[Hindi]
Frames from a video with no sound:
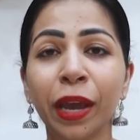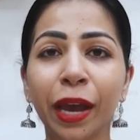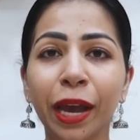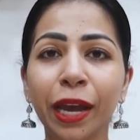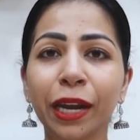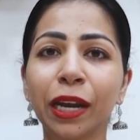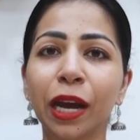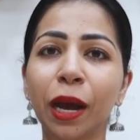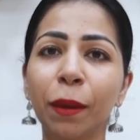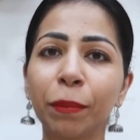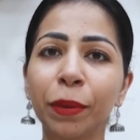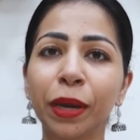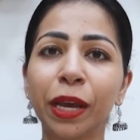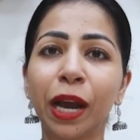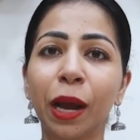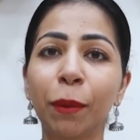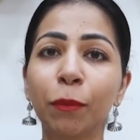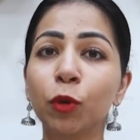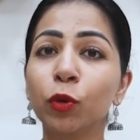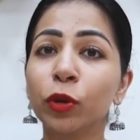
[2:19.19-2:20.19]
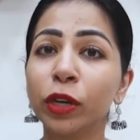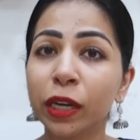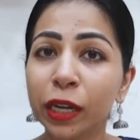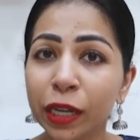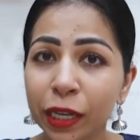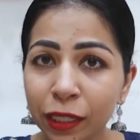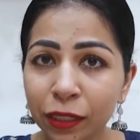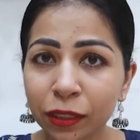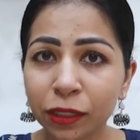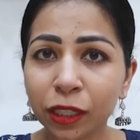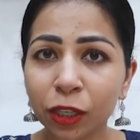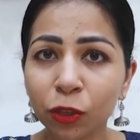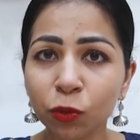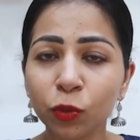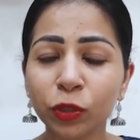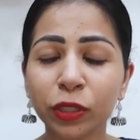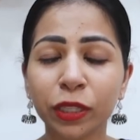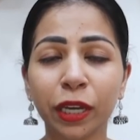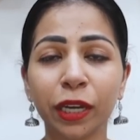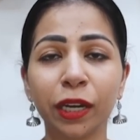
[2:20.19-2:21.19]
एंड अपने आप को नींद
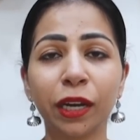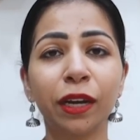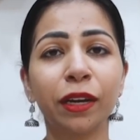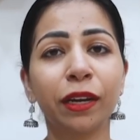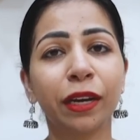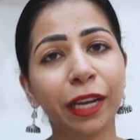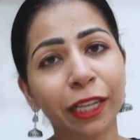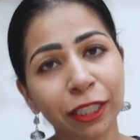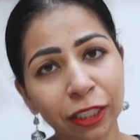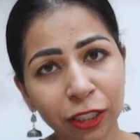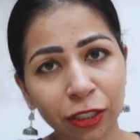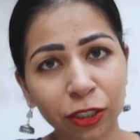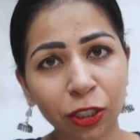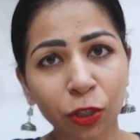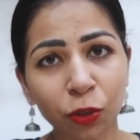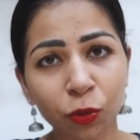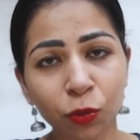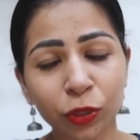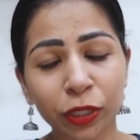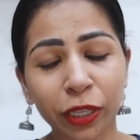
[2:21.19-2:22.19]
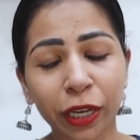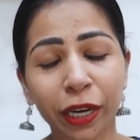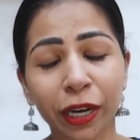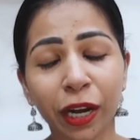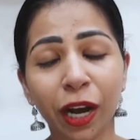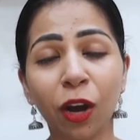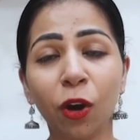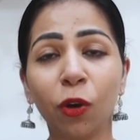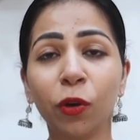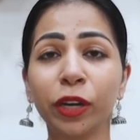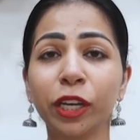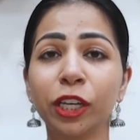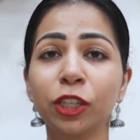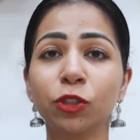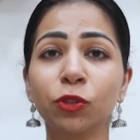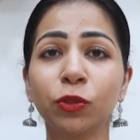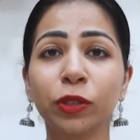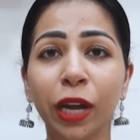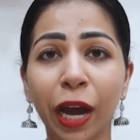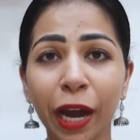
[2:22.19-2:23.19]
ज़रूर देना रेस्ट ज़रूर देना और ये
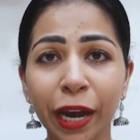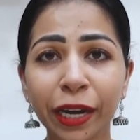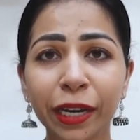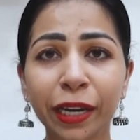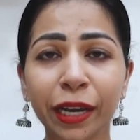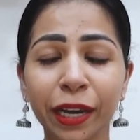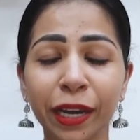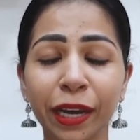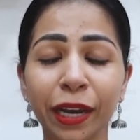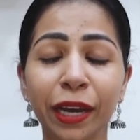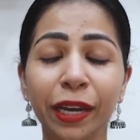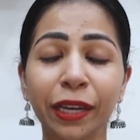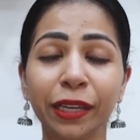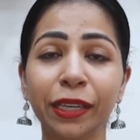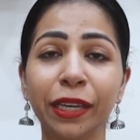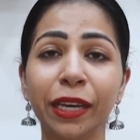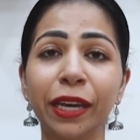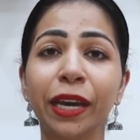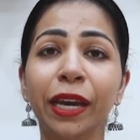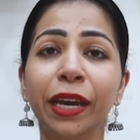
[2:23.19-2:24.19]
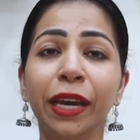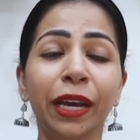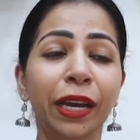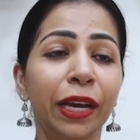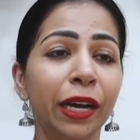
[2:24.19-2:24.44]
जो डाइट है ये